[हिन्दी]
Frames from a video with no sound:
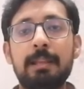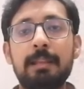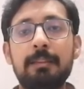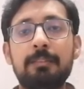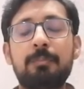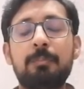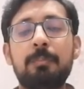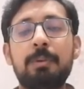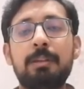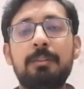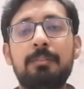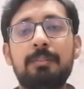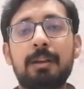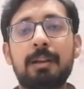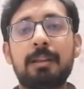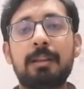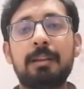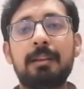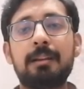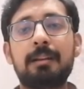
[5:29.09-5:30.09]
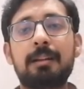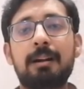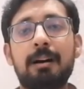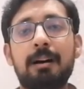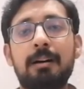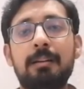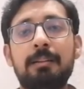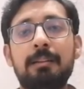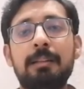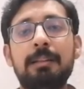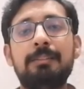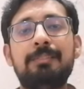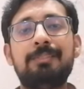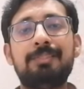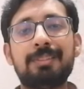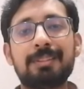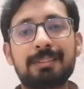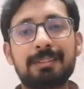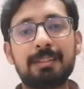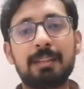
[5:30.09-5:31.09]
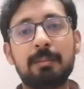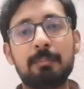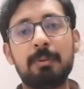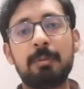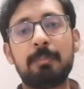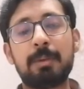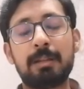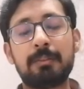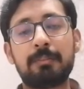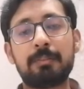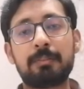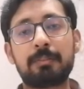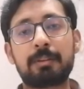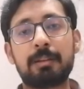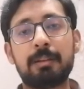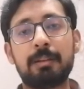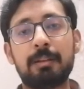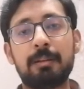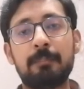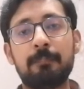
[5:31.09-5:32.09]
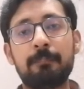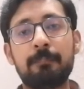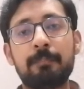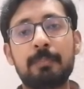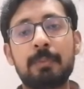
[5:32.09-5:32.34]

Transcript: इसमें जहांगीर खान ने जितने भी मैचेस खेले